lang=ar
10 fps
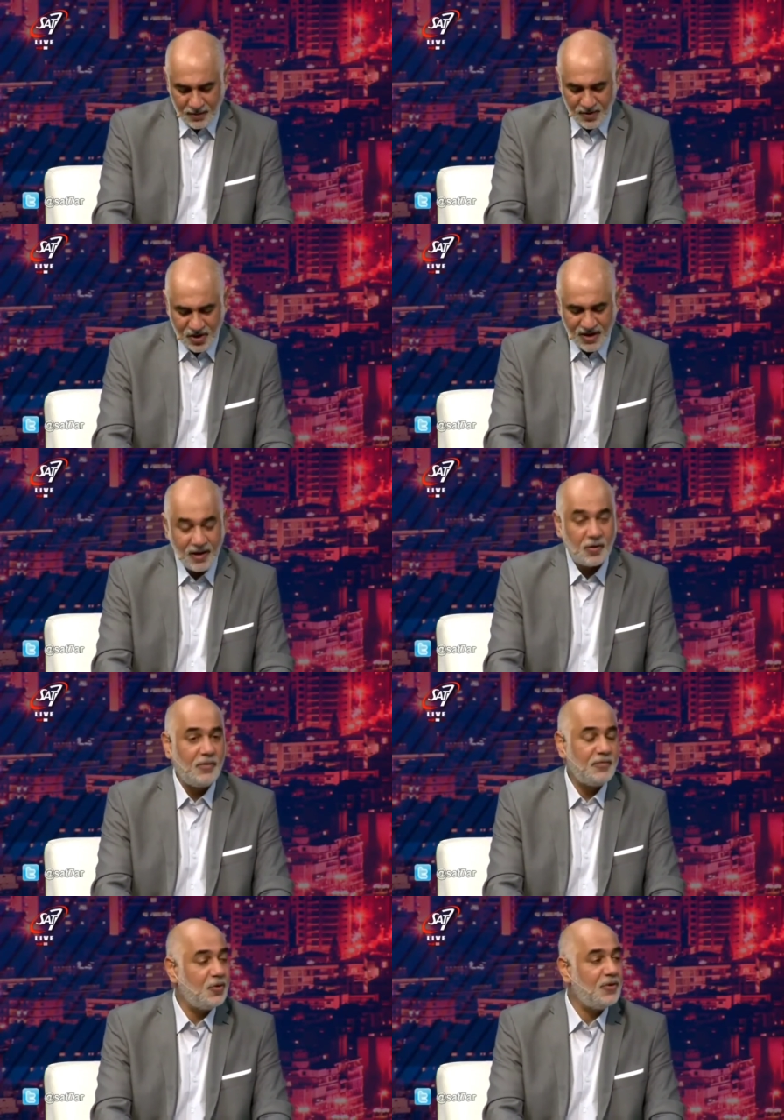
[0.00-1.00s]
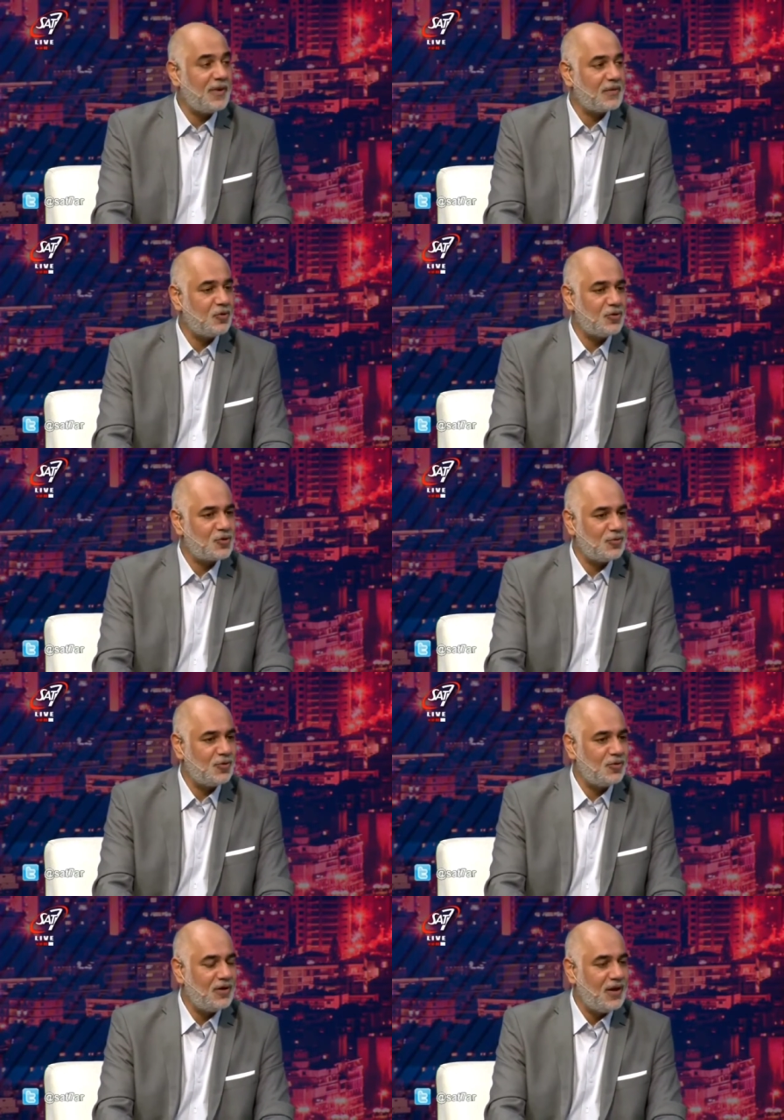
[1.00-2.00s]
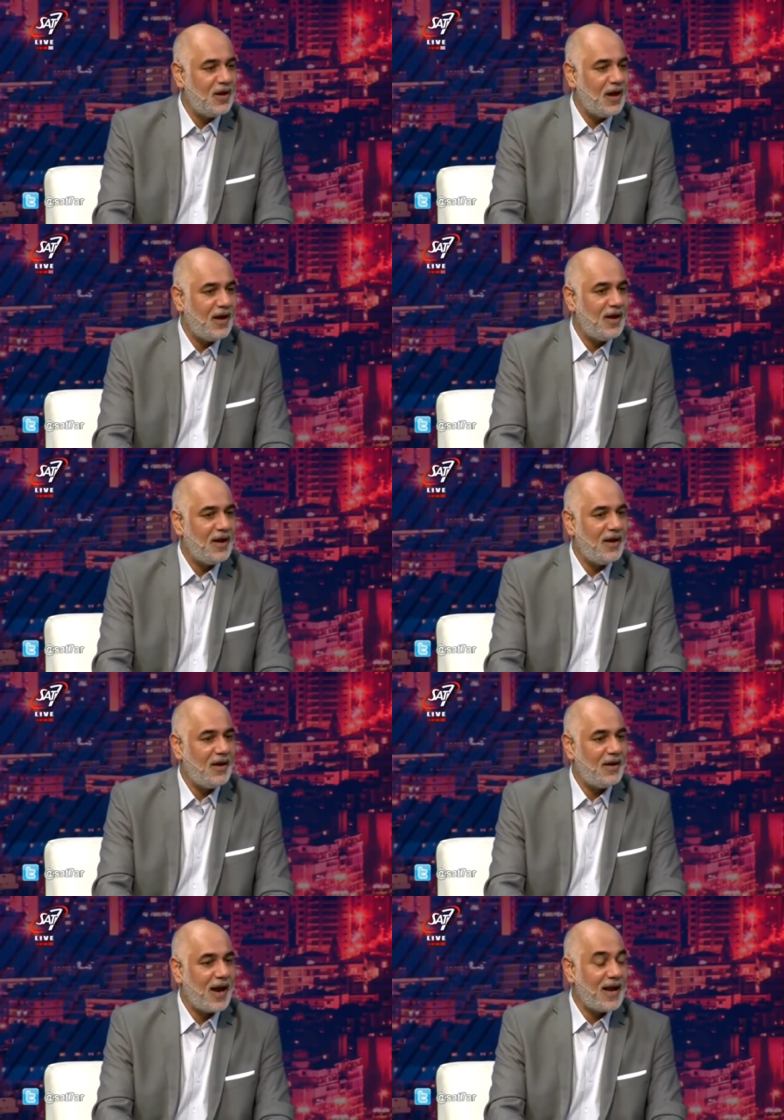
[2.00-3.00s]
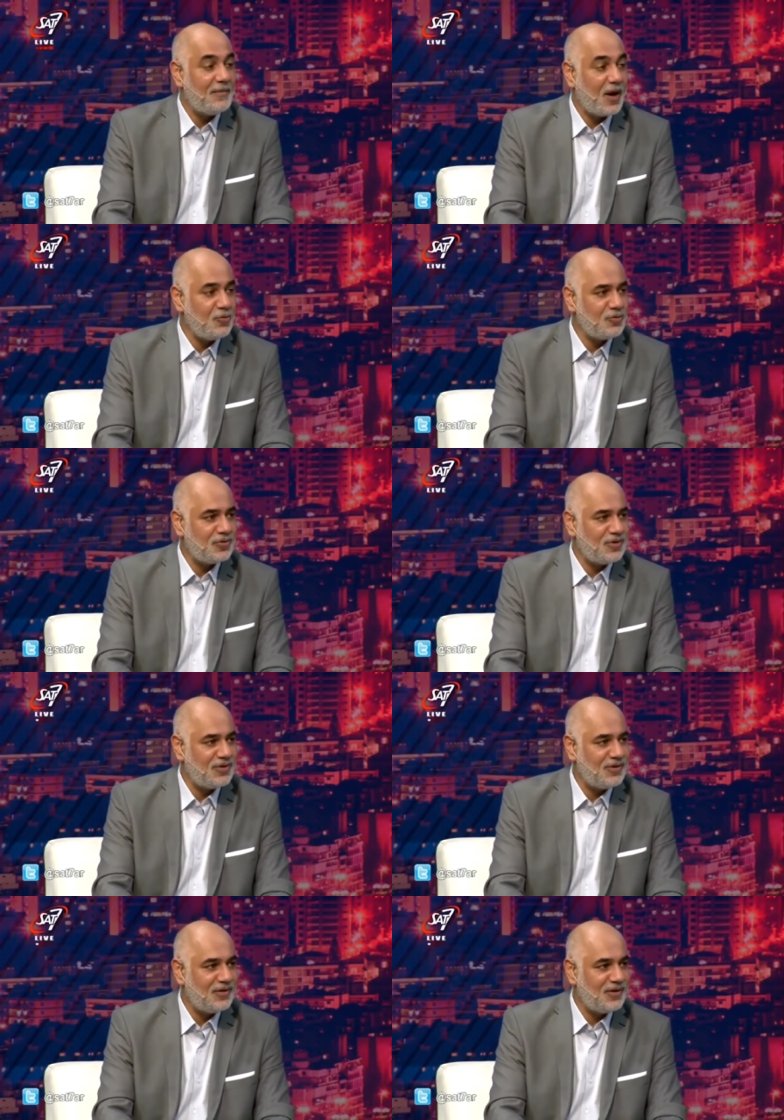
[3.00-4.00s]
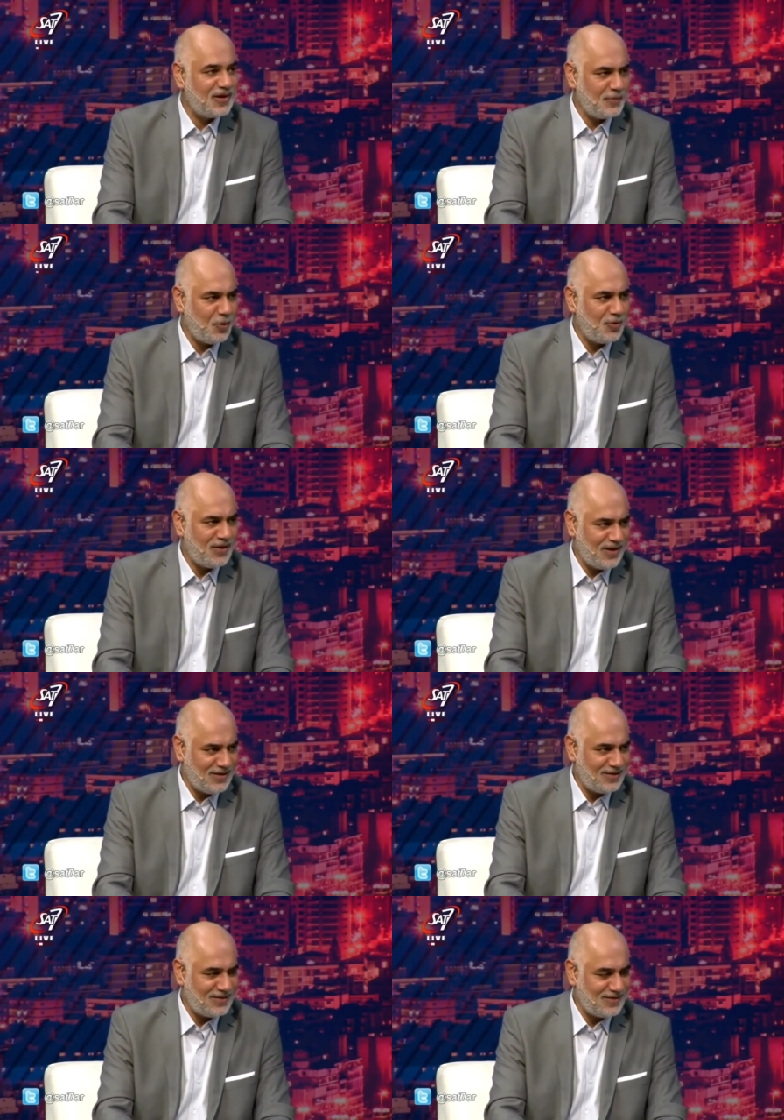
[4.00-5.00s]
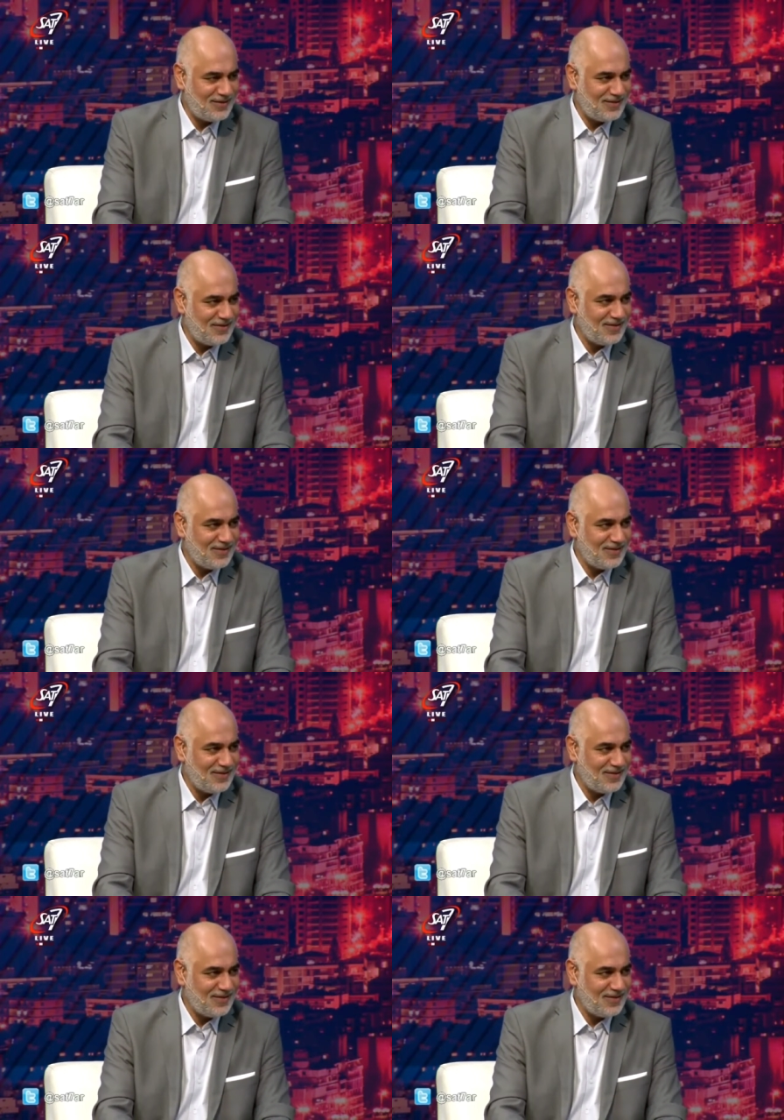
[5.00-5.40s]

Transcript: مشان هيك هون بيقول مربول شو بيقول آه الموت ربح لي ربح لي